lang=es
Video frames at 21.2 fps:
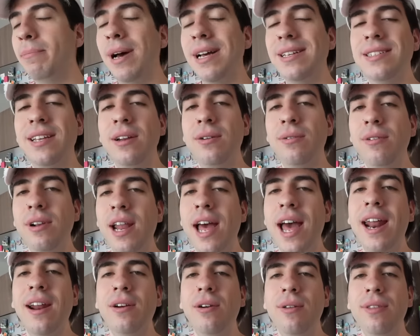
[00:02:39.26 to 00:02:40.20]
Va a ser un
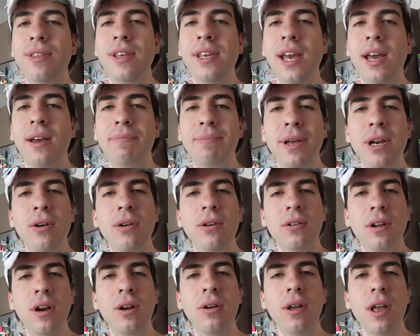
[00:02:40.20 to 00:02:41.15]
largo día,
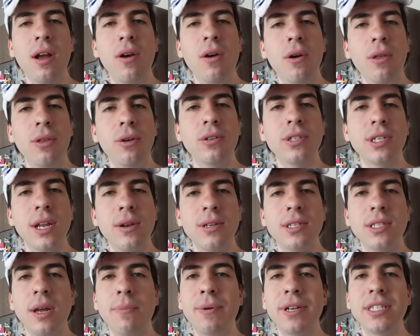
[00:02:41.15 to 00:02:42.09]
pero creo que Gordox se lo
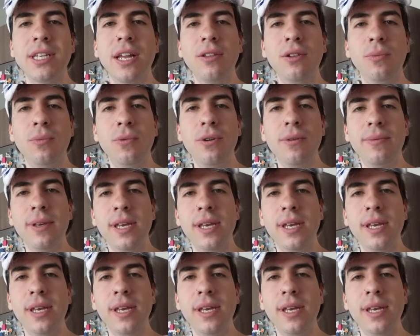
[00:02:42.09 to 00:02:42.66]
está pasando muy